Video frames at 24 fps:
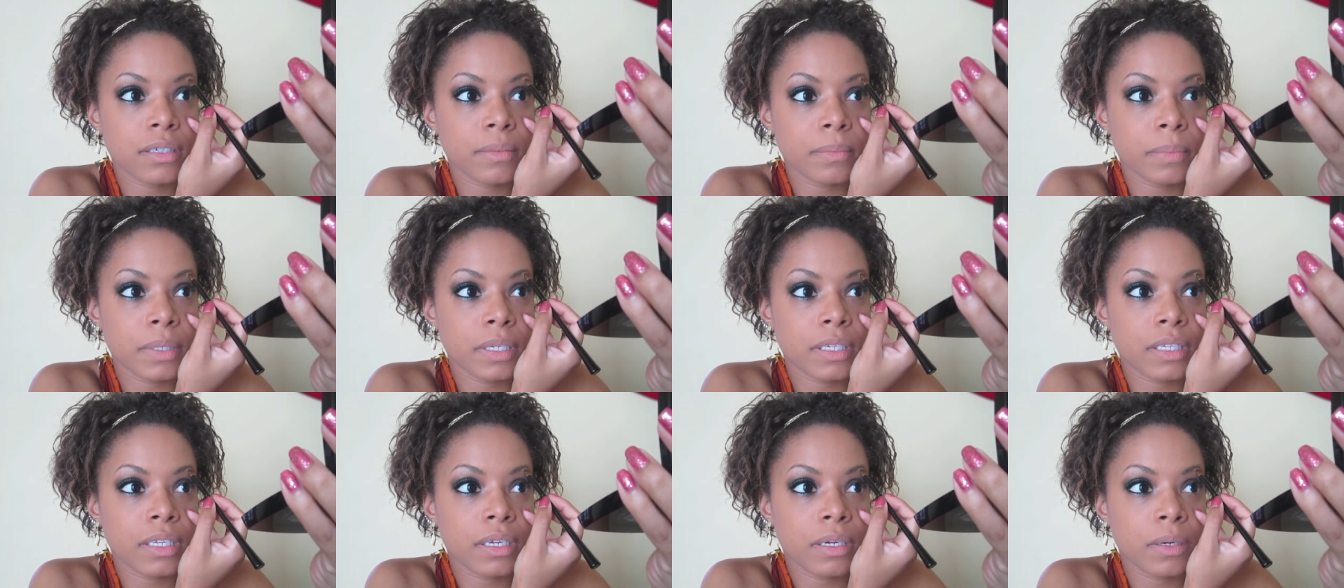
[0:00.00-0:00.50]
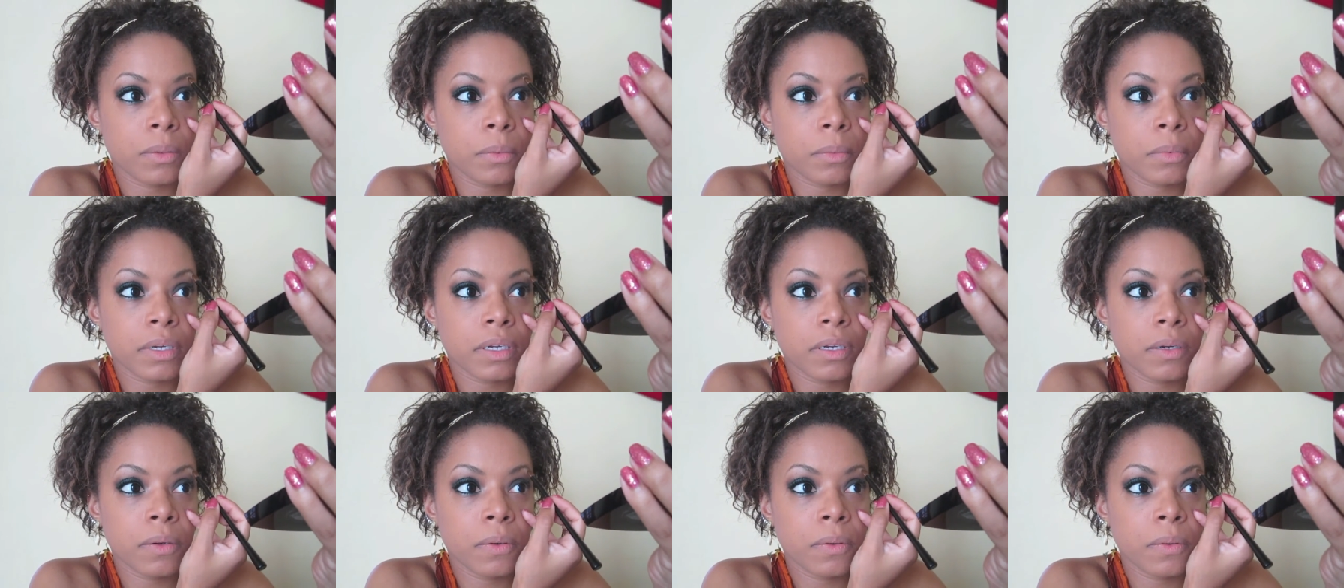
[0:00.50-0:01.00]
para dar
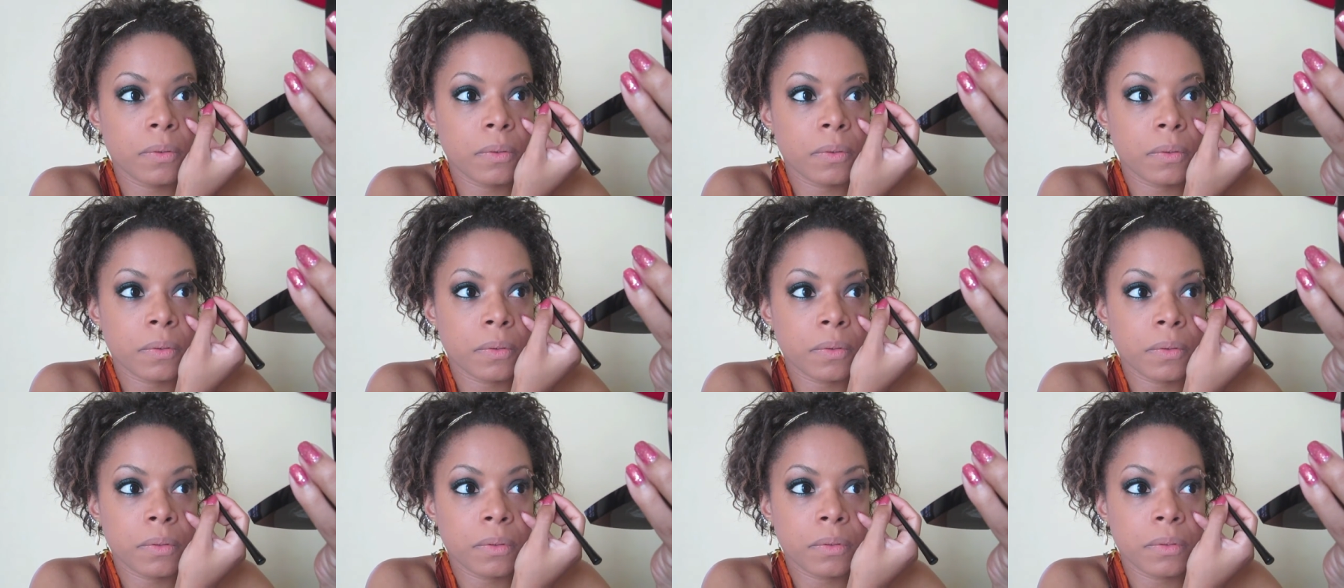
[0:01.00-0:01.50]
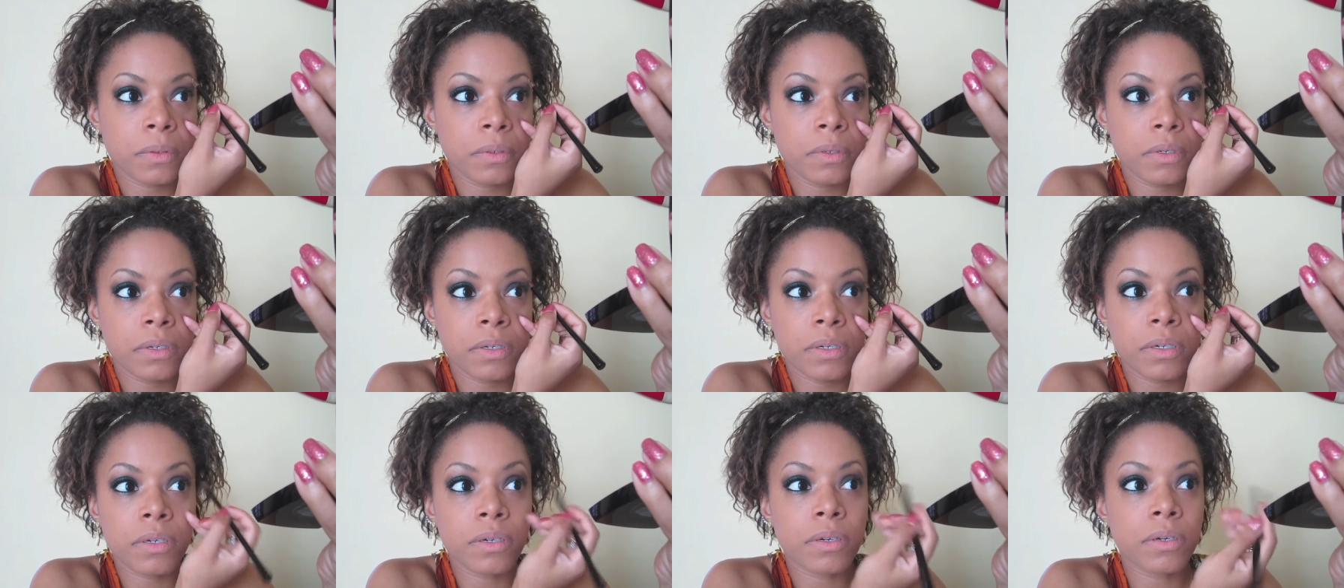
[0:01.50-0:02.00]
uma cor,
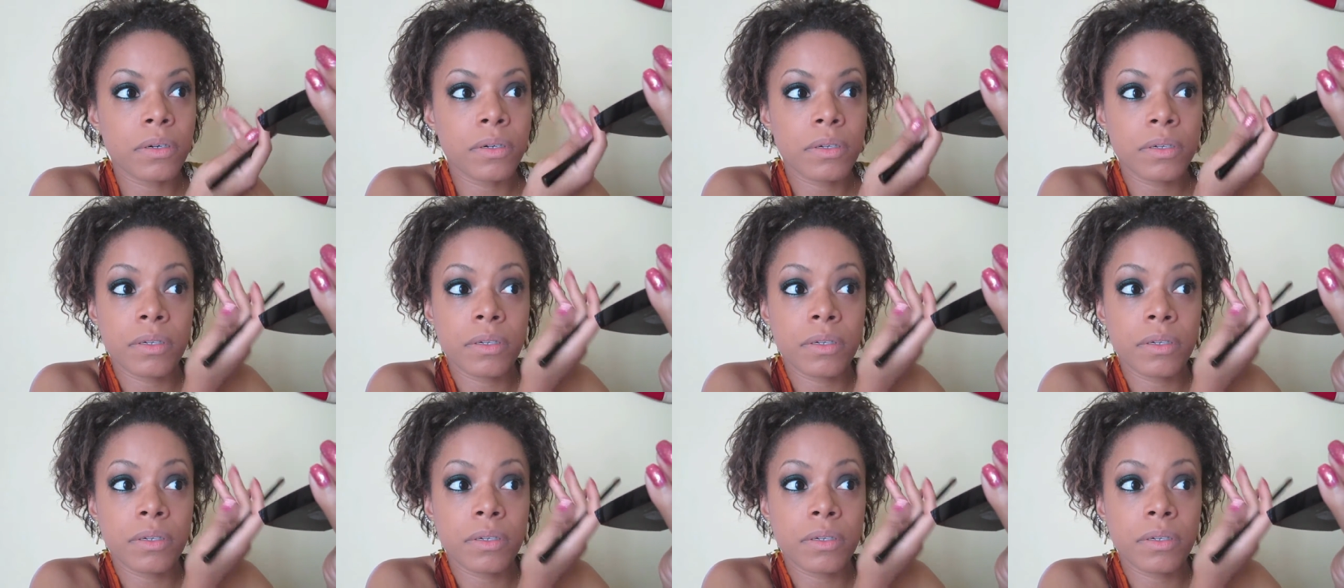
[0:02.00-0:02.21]
ó.